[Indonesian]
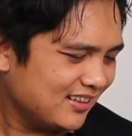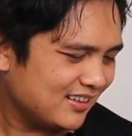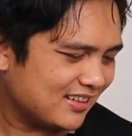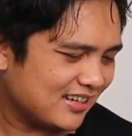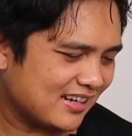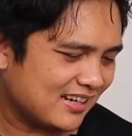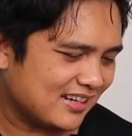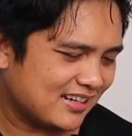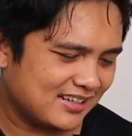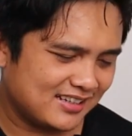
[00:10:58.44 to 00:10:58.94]

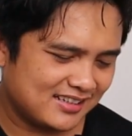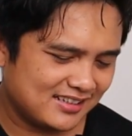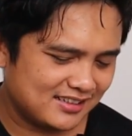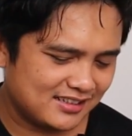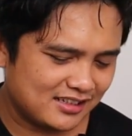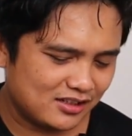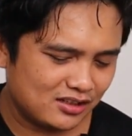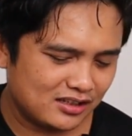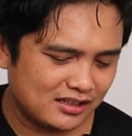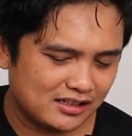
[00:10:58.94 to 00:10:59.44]
ya
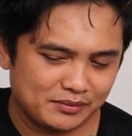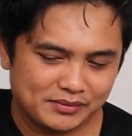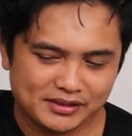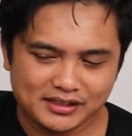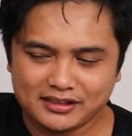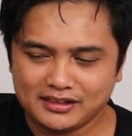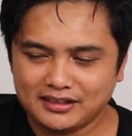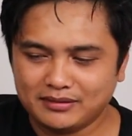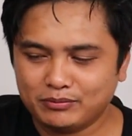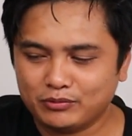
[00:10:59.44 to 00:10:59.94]
kalau kalian
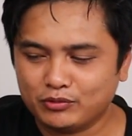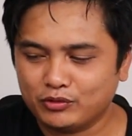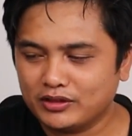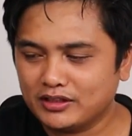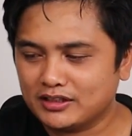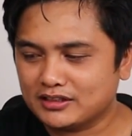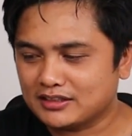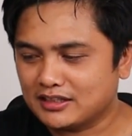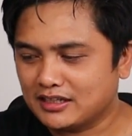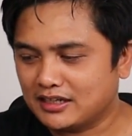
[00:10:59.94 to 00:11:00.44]
ingin
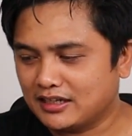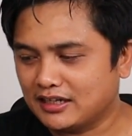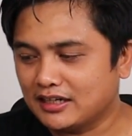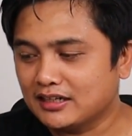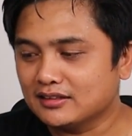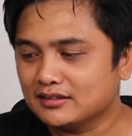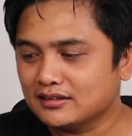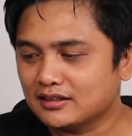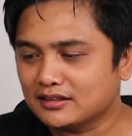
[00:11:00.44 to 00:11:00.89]
giveaway ya silakan